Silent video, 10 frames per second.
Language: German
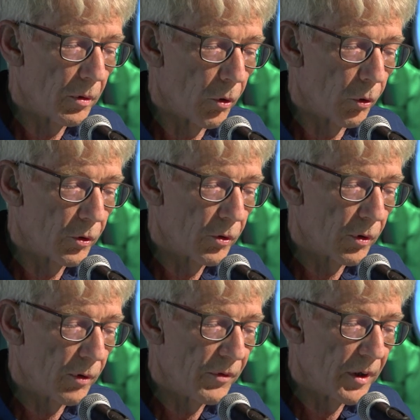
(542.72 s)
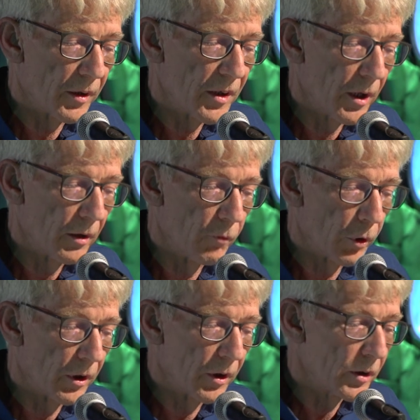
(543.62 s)
und finanziert
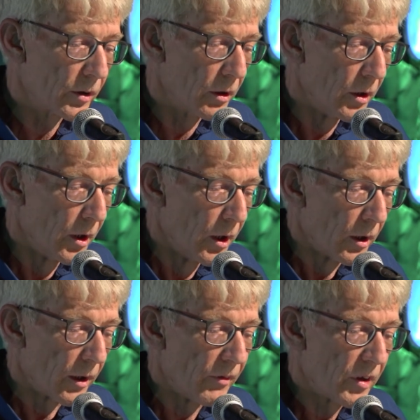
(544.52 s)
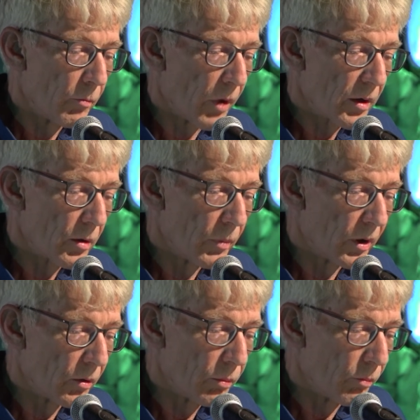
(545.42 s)
wurde das gewissermaßen
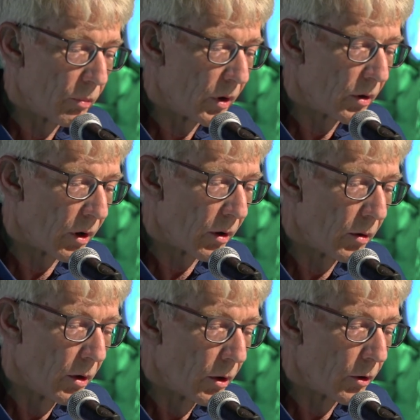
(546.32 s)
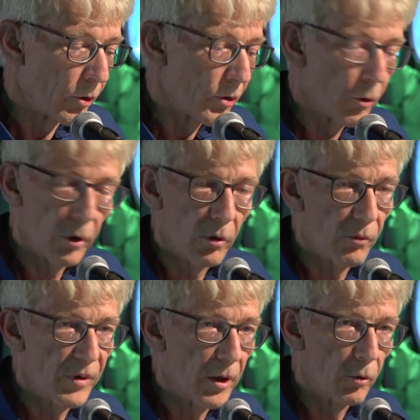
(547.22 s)
mit, mit der Größenordnung
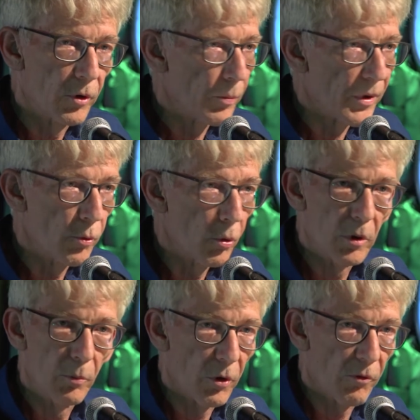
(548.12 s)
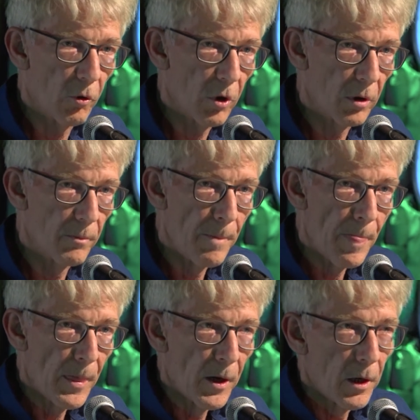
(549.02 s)
400 Besuchen pro Woche.
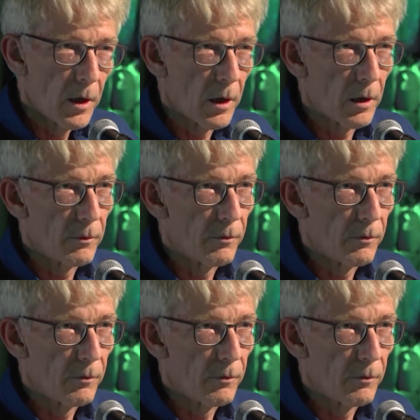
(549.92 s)
Äh,